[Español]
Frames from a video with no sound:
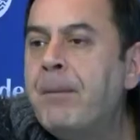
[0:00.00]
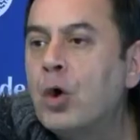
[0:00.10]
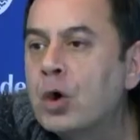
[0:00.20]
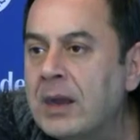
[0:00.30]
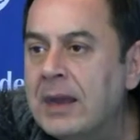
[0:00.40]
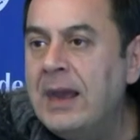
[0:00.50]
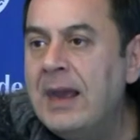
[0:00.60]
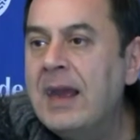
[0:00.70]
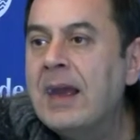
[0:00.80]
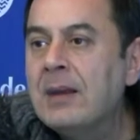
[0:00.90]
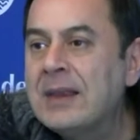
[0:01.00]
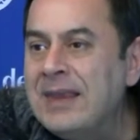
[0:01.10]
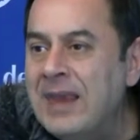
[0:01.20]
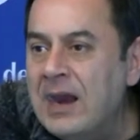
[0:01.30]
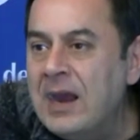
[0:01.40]
¿Por qué
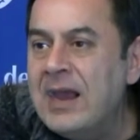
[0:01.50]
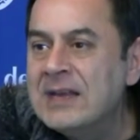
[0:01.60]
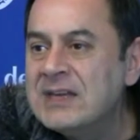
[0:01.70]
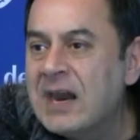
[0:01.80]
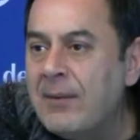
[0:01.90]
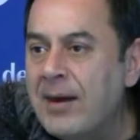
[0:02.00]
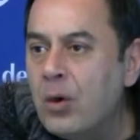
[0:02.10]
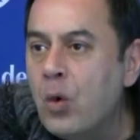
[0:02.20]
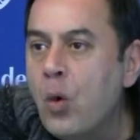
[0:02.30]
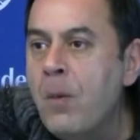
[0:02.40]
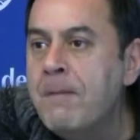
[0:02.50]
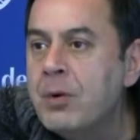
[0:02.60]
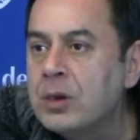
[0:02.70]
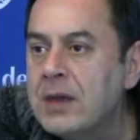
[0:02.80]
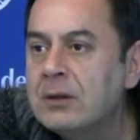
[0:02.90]
quiere echar abajo un
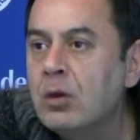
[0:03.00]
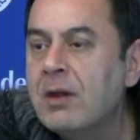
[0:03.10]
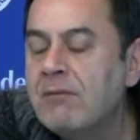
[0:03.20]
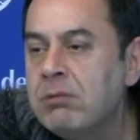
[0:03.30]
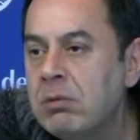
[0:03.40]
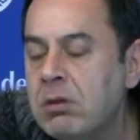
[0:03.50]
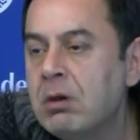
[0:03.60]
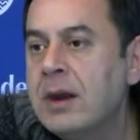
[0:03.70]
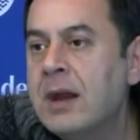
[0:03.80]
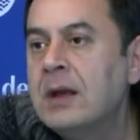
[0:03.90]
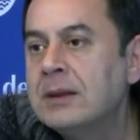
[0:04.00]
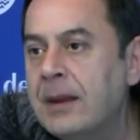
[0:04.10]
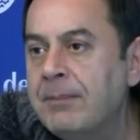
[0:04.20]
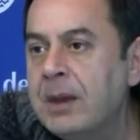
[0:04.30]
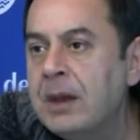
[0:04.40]
proyecto que funciona
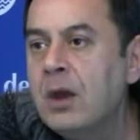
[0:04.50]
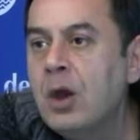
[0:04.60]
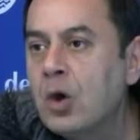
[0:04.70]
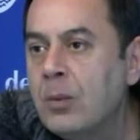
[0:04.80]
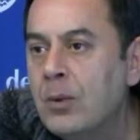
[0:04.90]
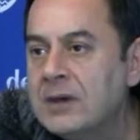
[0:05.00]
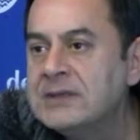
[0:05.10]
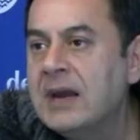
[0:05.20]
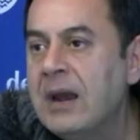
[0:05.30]
tan bien como es